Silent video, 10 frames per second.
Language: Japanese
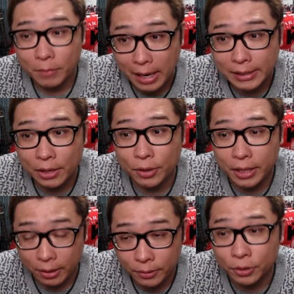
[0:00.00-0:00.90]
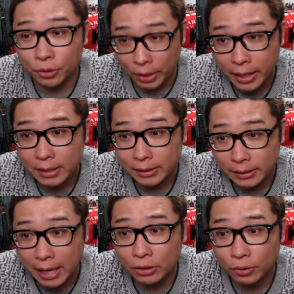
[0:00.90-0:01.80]
はい、セオリーで言うとね、
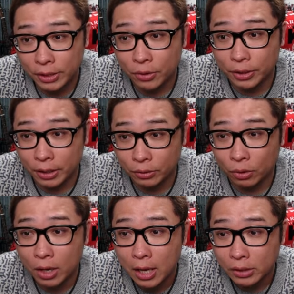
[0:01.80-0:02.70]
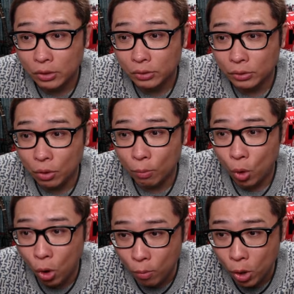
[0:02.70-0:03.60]
チャートのセオリーでいくと。そうすると、もう
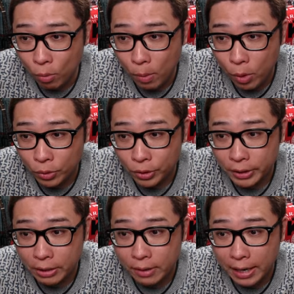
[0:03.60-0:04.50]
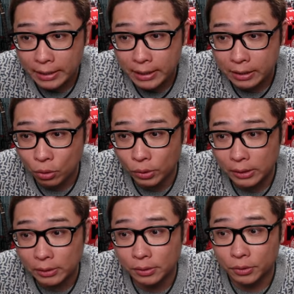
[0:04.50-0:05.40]
ほぼほぼ僕の言ってるラインに到
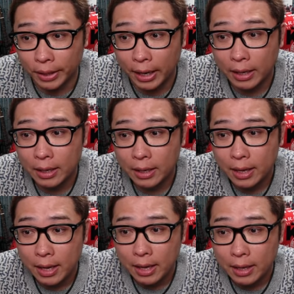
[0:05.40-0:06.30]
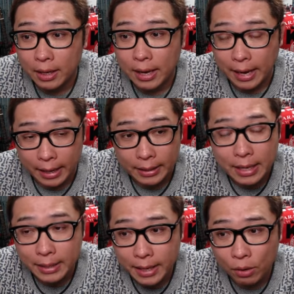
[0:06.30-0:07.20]
達するんですよね。はい。
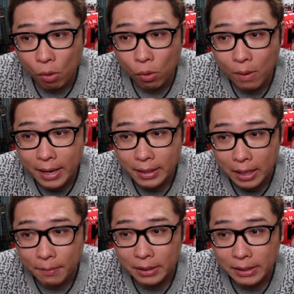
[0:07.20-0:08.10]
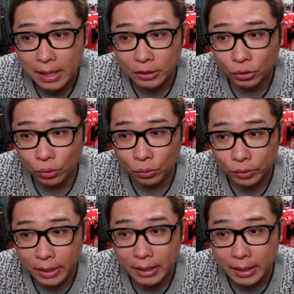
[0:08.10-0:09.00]
なんで、ここ割れたらまたさらにショート打っ
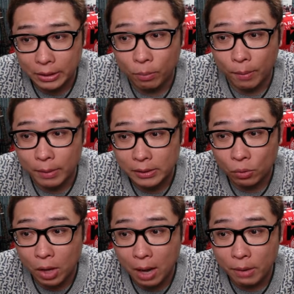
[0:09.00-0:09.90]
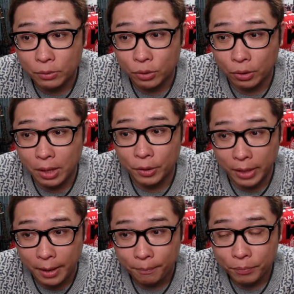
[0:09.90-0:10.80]
てたらいいと思います。この幅分取るための
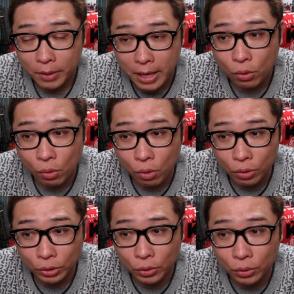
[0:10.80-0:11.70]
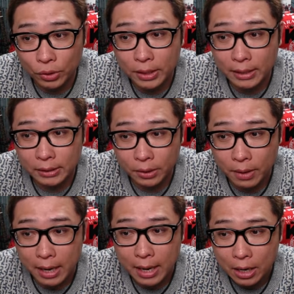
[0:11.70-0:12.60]
ね。けど、このショートに関して
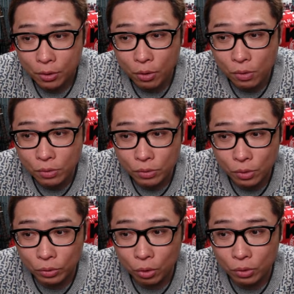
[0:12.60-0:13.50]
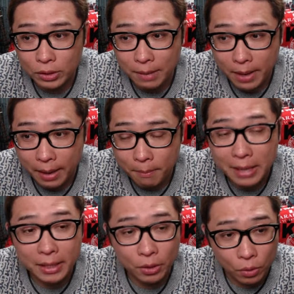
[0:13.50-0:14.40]
は、ロングを取るためま
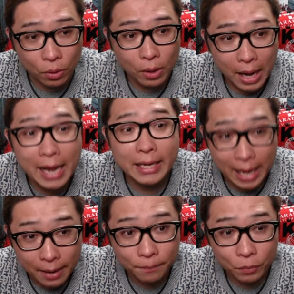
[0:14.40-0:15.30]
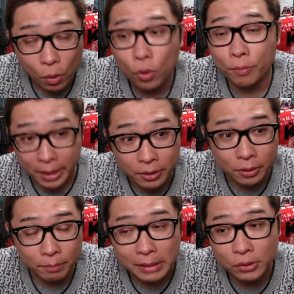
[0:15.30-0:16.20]
での間を埋め
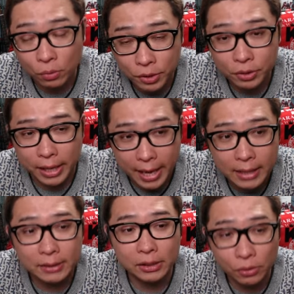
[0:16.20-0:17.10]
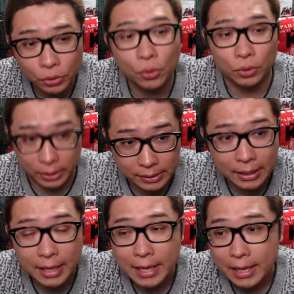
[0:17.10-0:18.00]
る、まあ、俗に言うヘッジのショートです。
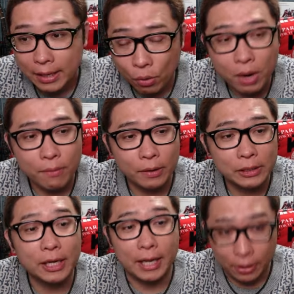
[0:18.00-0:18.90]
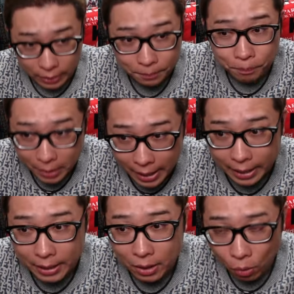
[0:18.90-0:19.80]
これはもう忘れないように。はい。
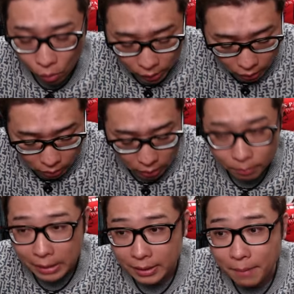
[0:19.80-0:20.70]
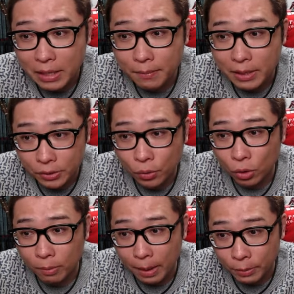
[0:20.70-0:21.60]
大きく、まあ、たまたまですよ。
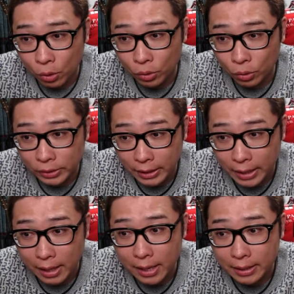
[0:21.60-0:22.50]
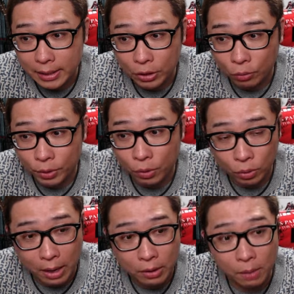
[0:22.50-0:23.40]
このままトーンと落ちてきたらラッキーで伸びるこ
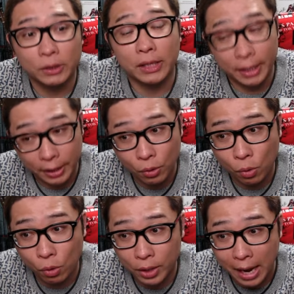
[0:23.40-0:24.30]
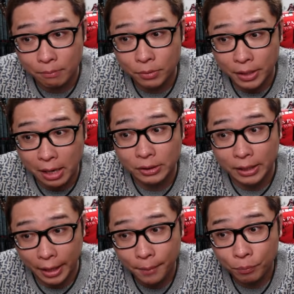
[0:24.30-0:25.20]
とはあるかもしれへんけど、ここで半分に隠して
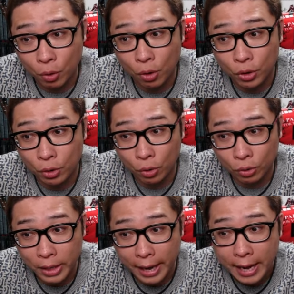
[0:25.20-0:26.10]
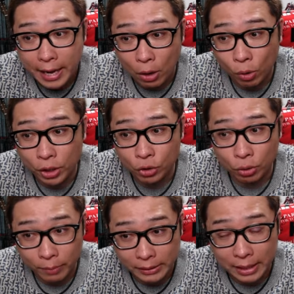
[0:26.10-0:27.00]
ね、残りのロットで大きく伸
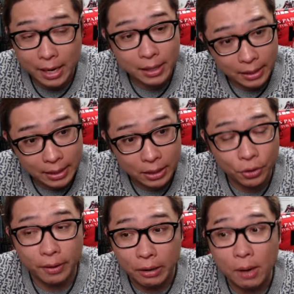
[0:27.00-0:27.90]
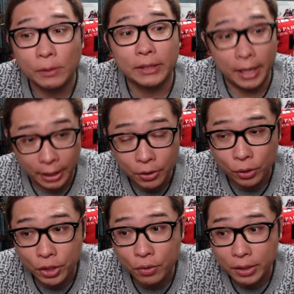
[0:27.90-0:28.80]
びました。ラッキーっていうのはあるかもしれへんけど、
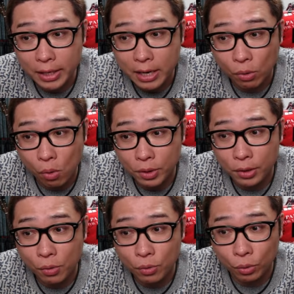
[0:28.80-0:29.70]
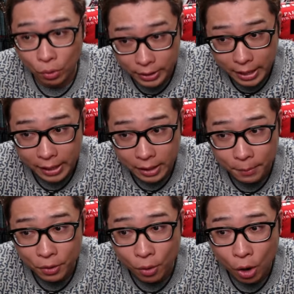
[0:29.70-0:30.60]
基本的にはここでロングを取りたいがた
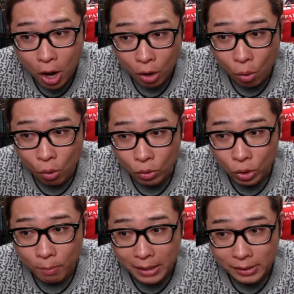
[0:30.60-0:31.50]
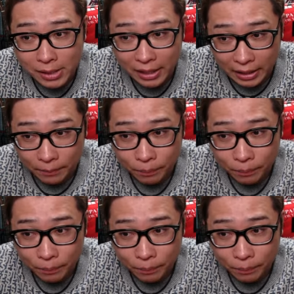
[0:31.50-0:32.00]
めの、ここの松なぎ。